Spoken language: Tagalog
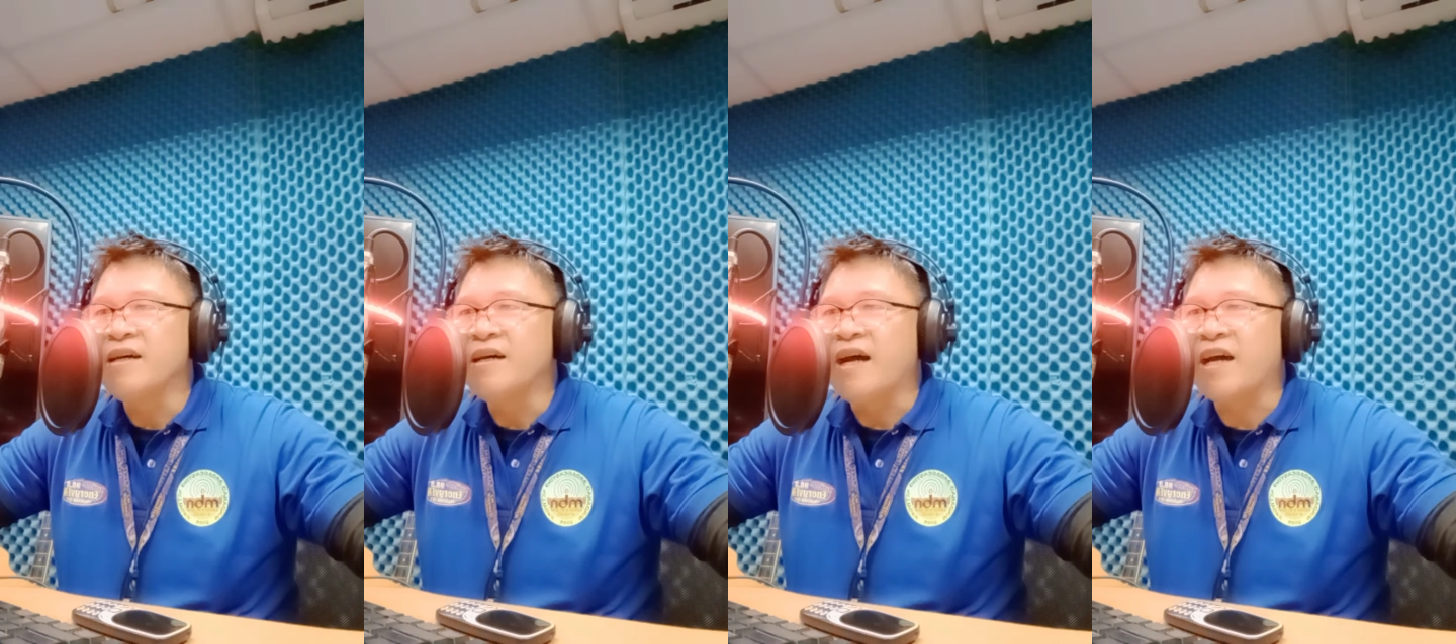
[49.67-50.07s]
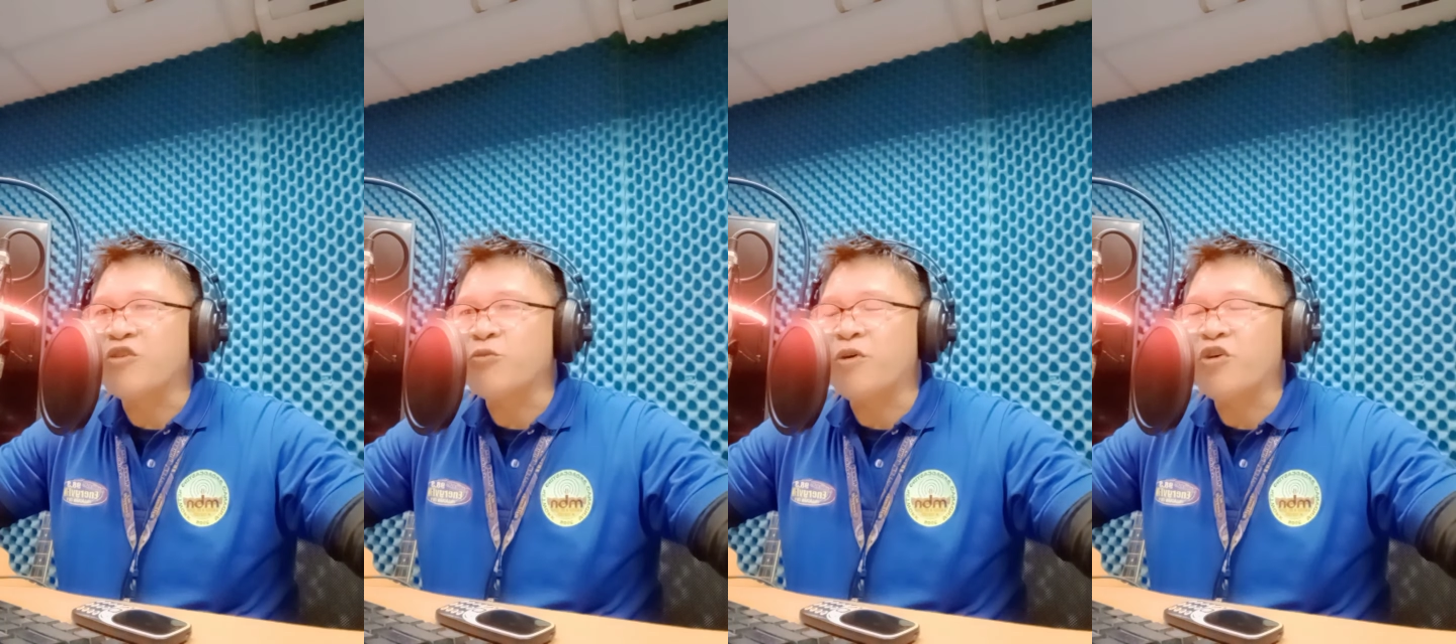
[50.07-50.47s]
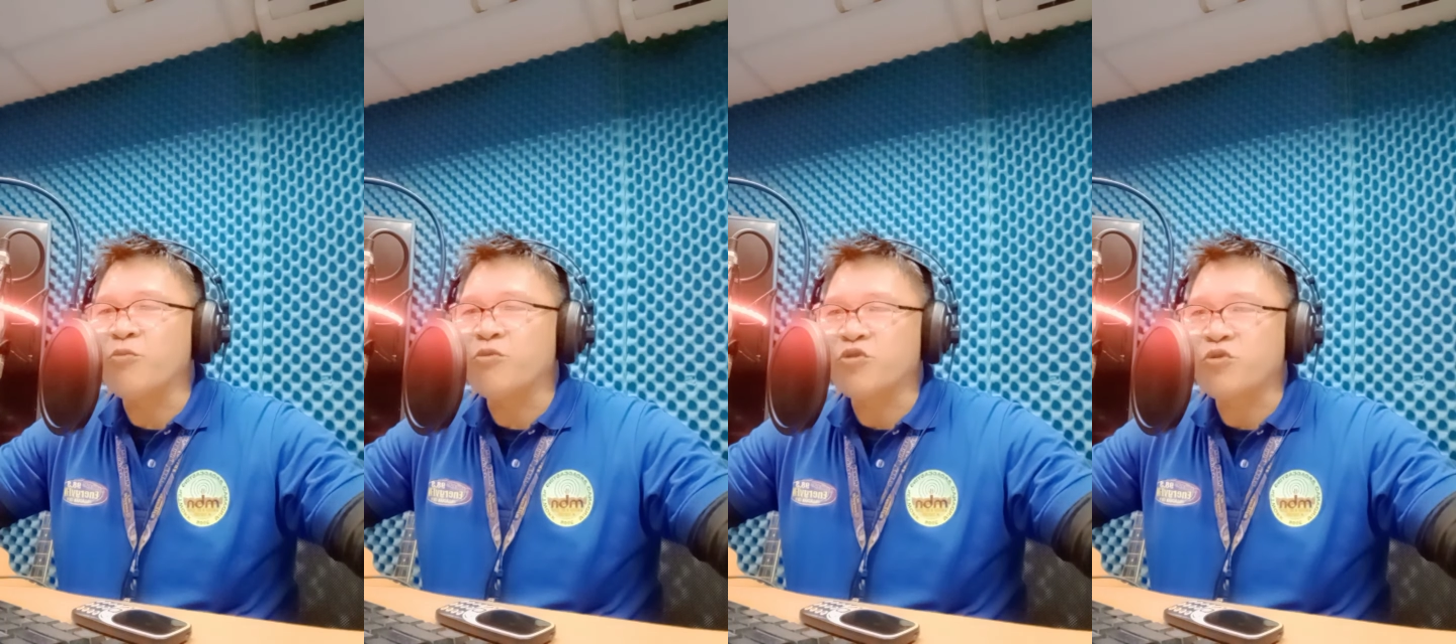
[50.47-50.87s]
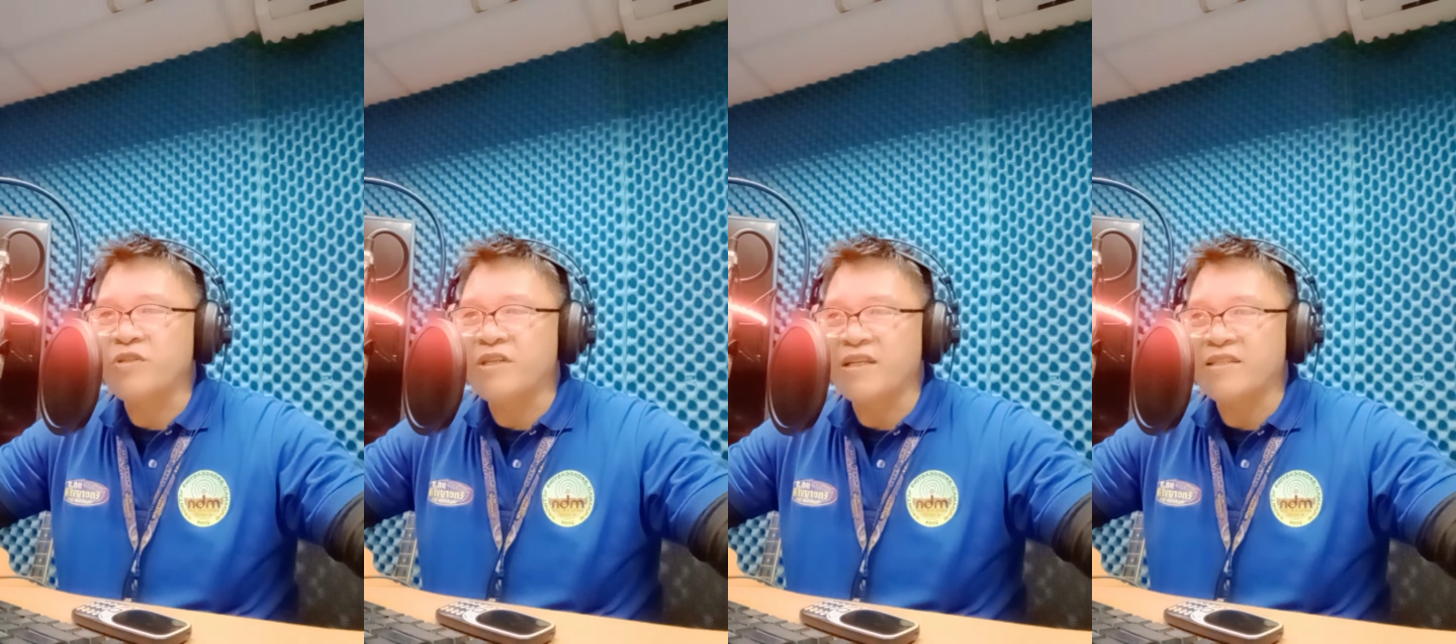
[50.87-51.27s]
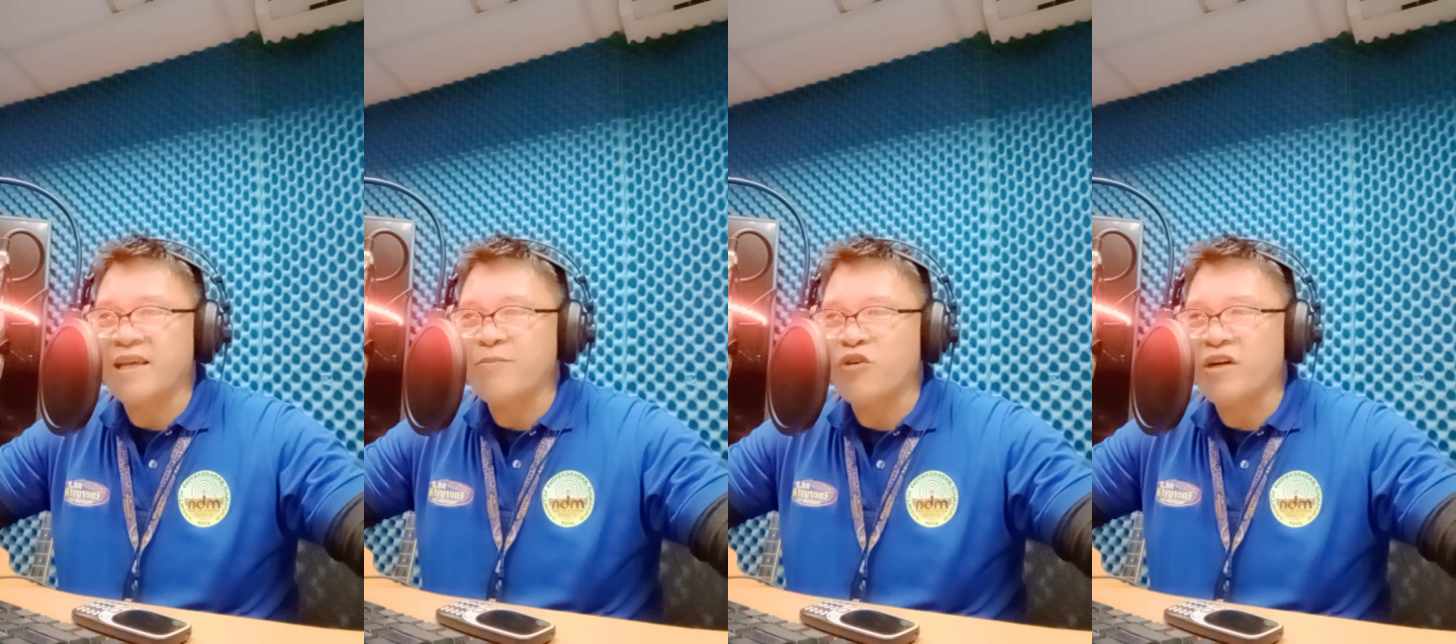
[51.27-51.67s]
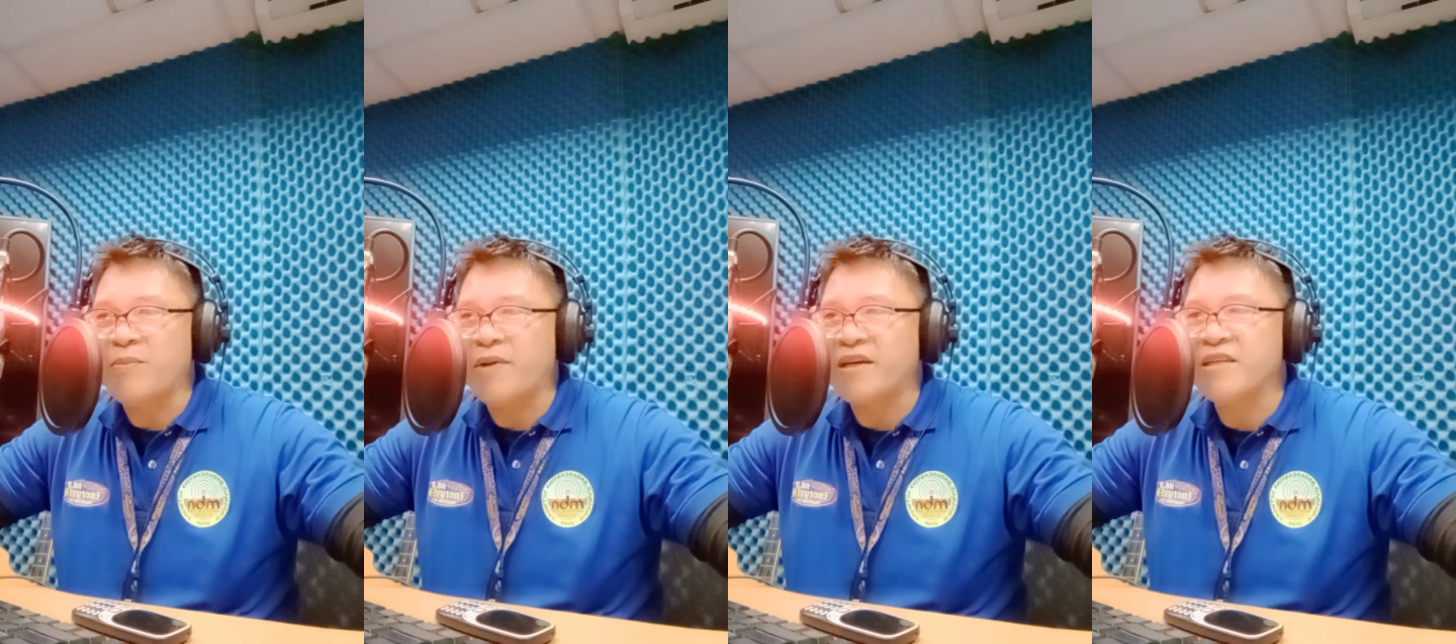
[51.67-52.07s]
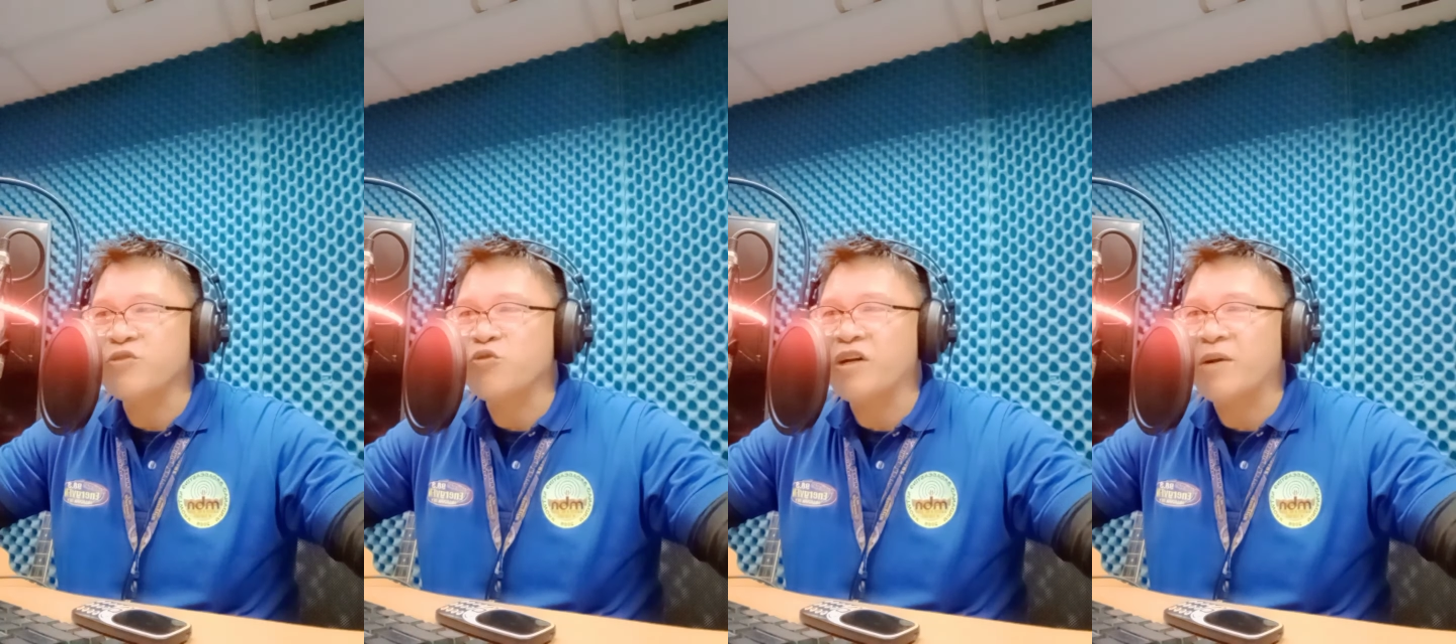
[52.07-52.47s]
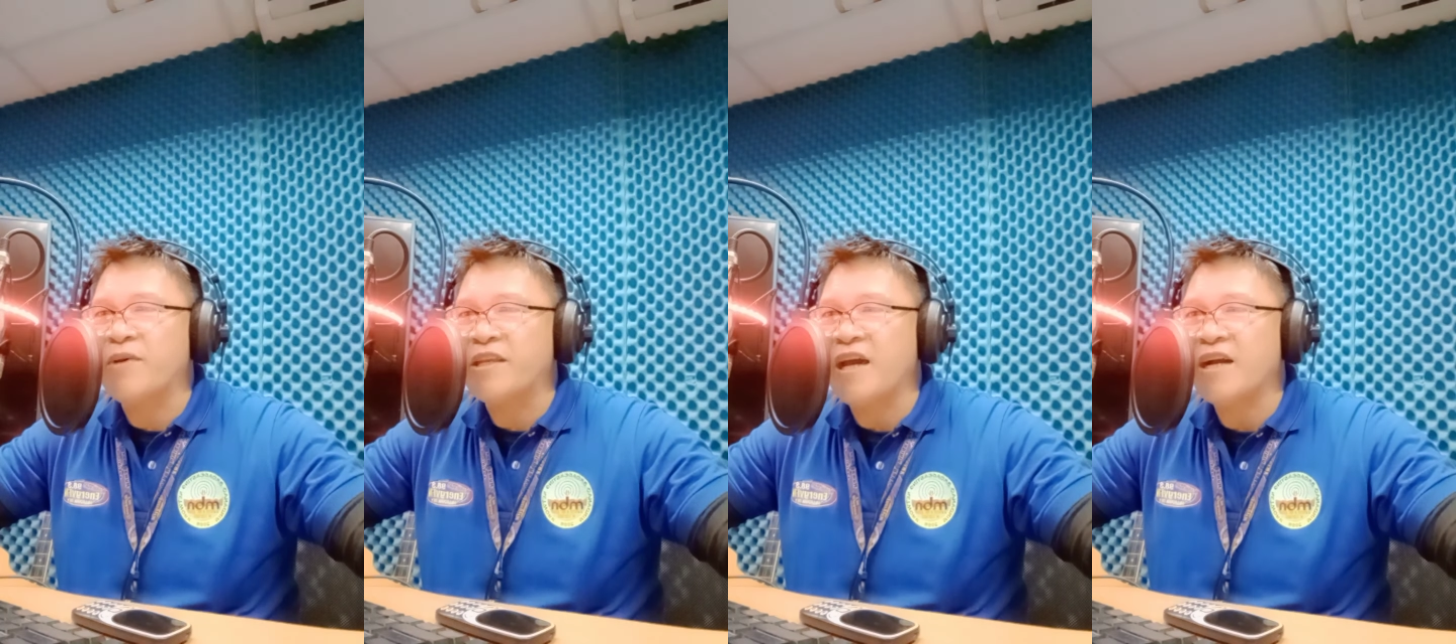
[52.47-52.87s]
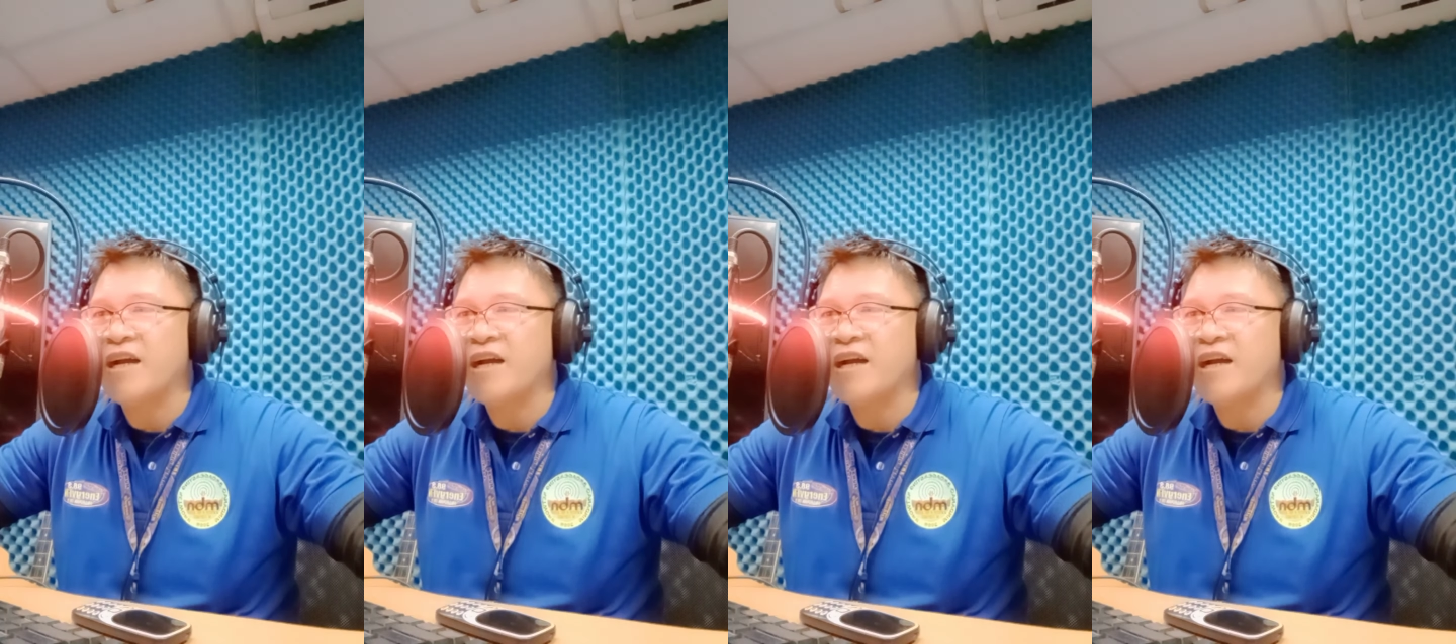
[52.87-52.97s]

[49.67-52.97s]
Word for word: aron maoy musudya sa imong kabangis ug kabanyaka